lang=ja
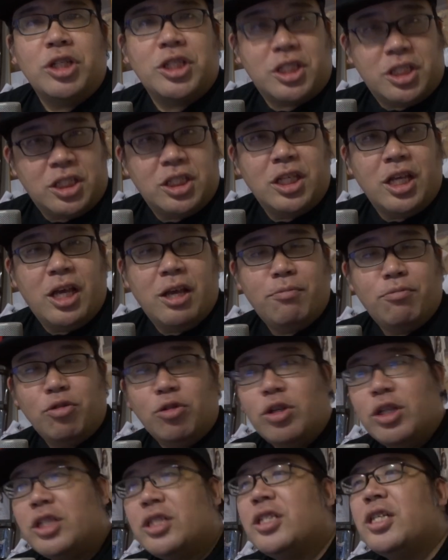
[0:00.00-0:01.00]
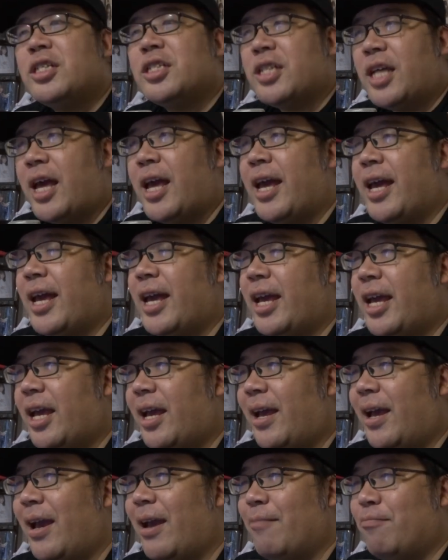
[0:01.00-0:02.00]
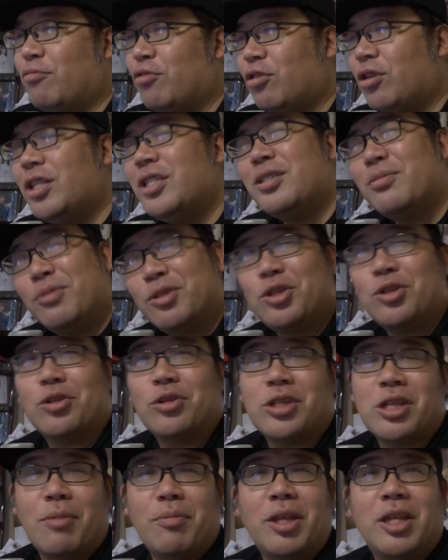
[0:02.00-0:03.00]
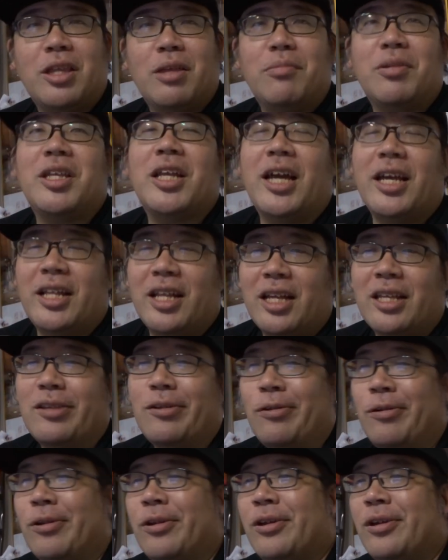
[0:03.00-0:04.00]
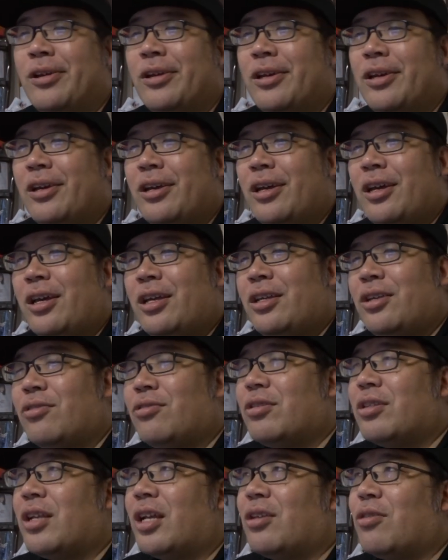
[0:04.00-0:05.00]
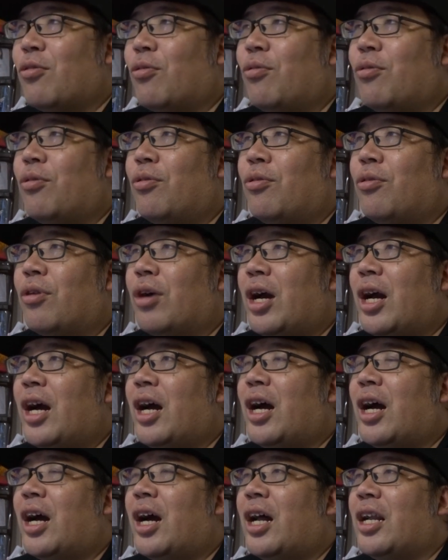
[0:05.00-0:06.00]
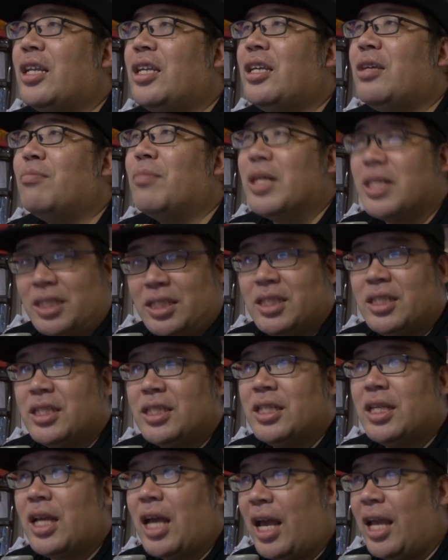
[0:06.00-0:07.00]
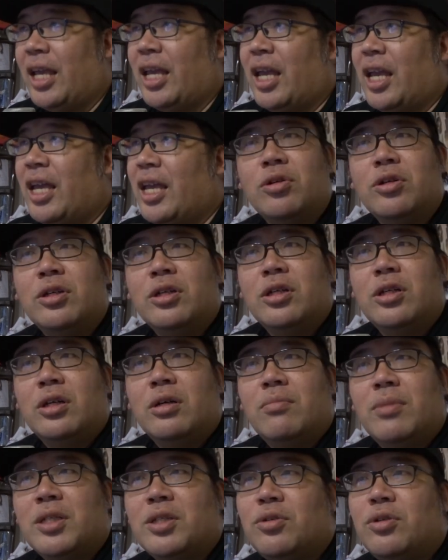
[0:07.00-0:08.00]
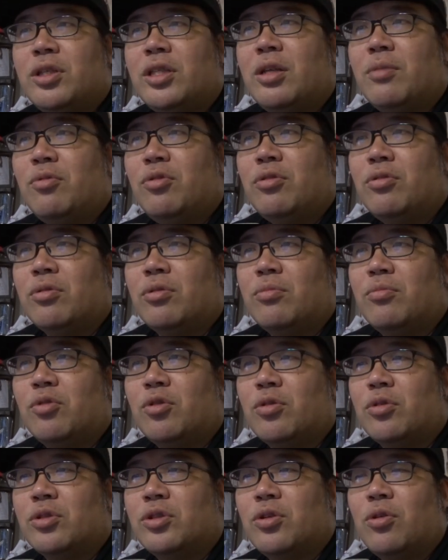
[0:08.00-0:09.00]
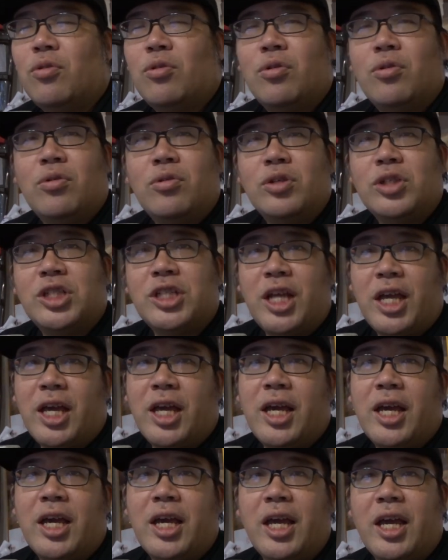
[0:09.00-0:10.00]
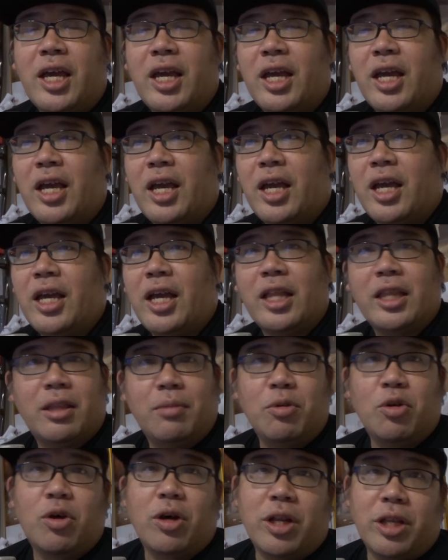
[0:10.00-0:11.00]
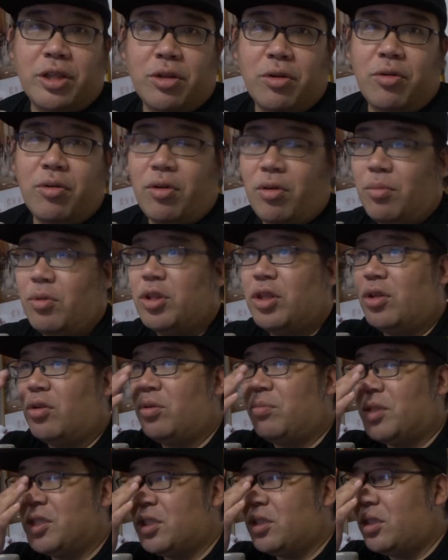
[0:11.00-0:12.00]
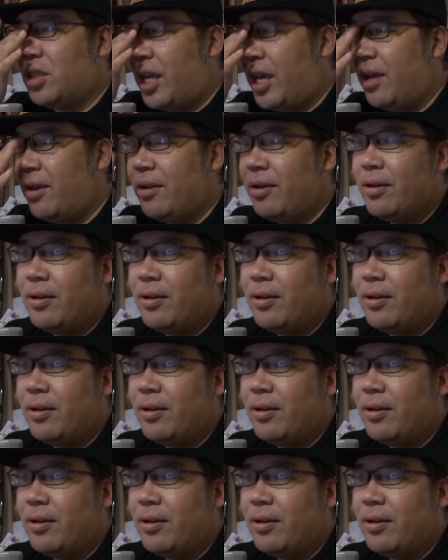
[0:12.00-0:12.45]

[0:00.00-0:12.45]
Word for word: レスプロレスですね、えー、プロレスもちょっと喋ってみたいなと言ったところがありますはいまあ、そういったものをもう総合して、えー、やってみようかなと思っておりますんで、